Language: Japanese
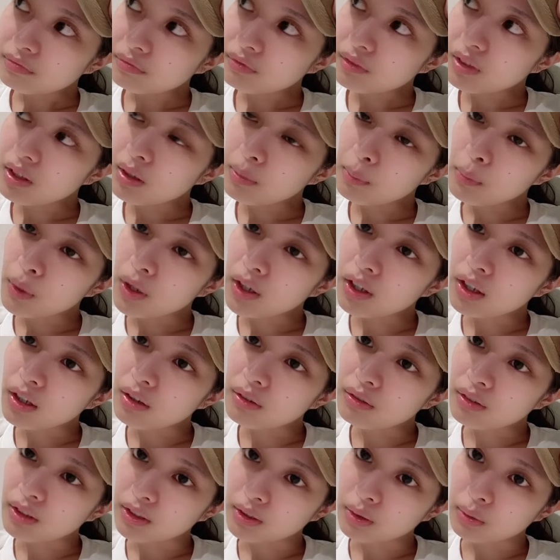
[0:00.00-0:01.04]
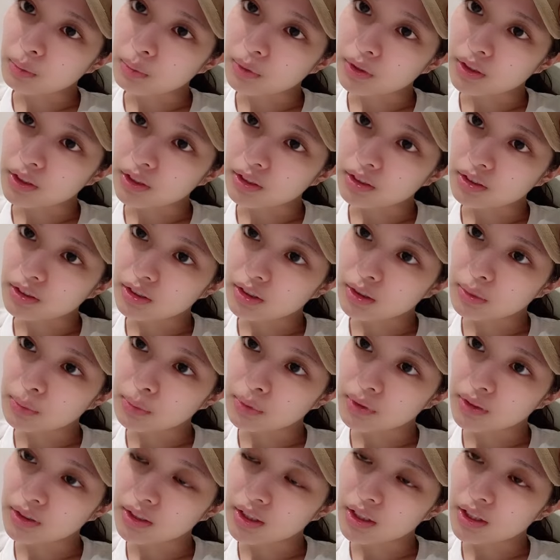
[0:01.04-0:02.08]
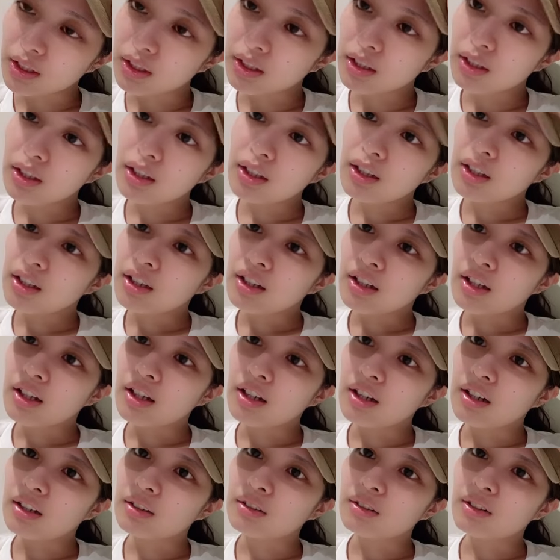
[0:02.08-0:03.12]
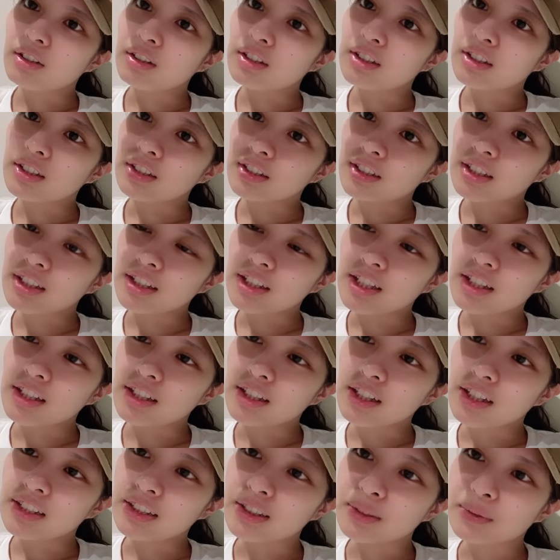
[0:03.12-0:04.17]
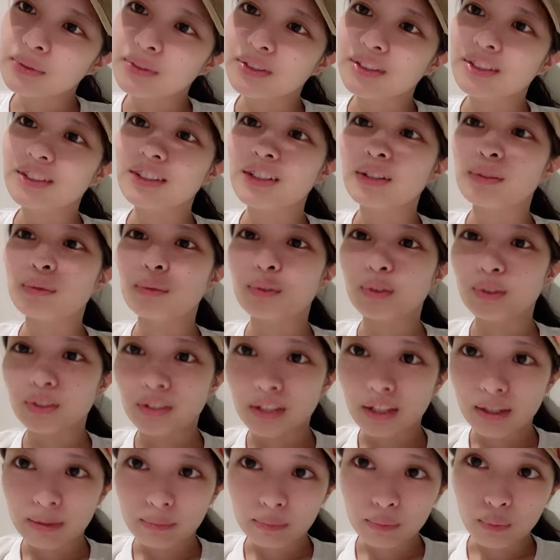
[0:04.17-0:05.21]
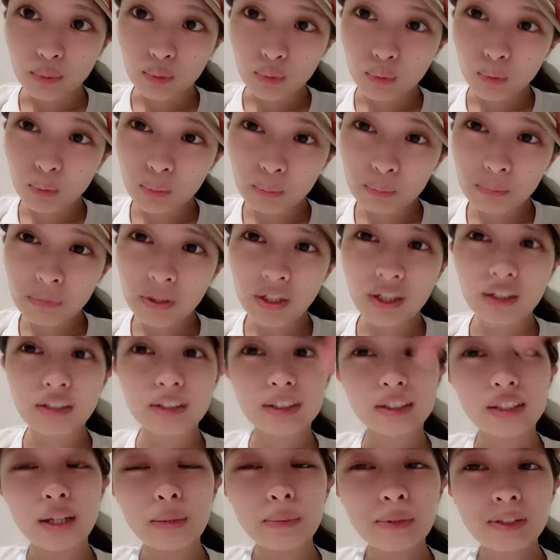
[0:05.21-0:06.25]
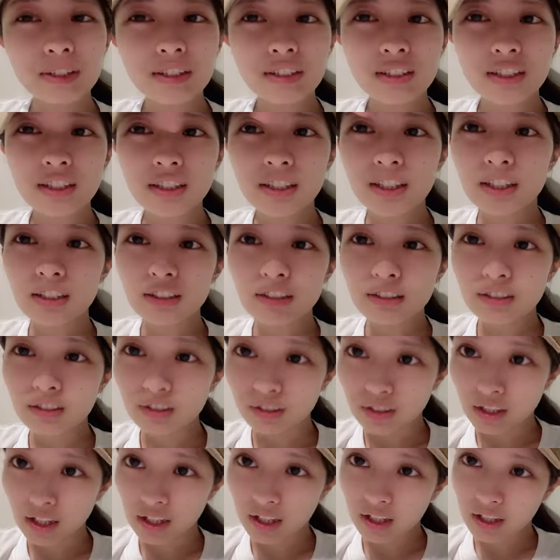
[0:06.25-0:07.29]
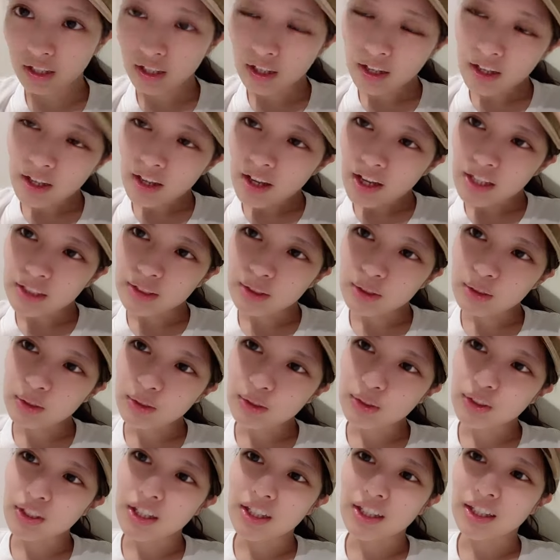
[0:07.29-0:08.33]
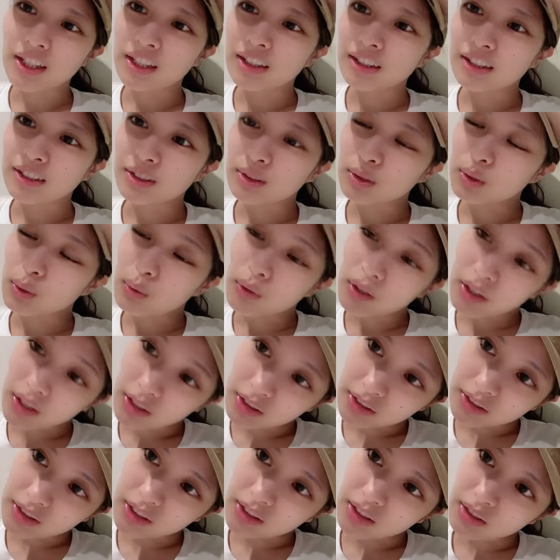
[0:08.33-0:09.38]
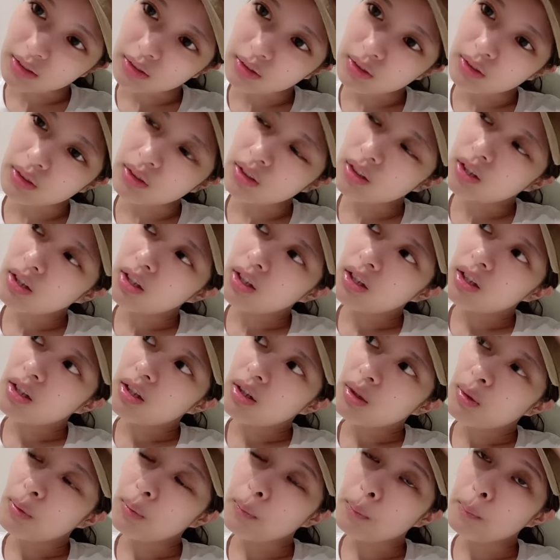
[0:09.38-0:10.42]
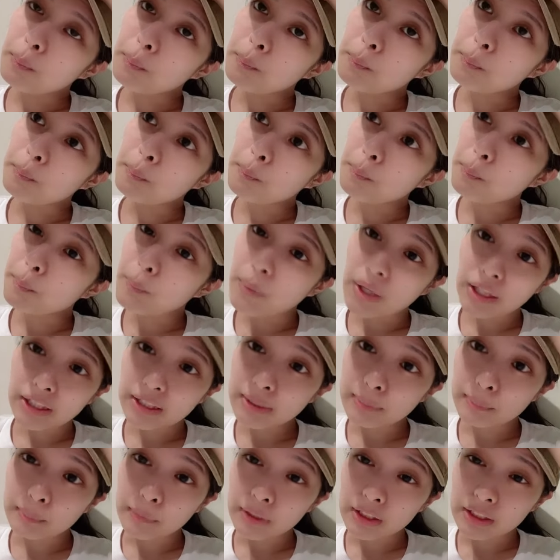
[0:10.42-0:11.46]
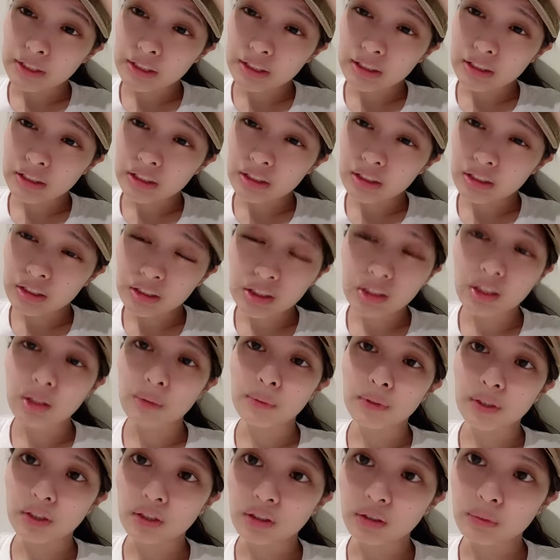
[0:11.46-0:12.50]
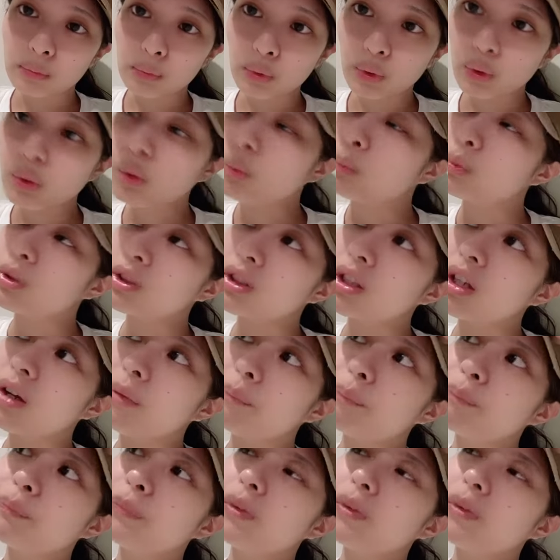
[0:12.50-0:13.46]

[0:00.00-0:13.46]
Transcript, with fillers: 何もあかんわと思ってる自分でああこれ来てんな自分って思うよねもうほんま食べ過ぎてるとねあそういうことやなってすごいわかるんやけどほんまにめっちゃ食べてるもう今日もさ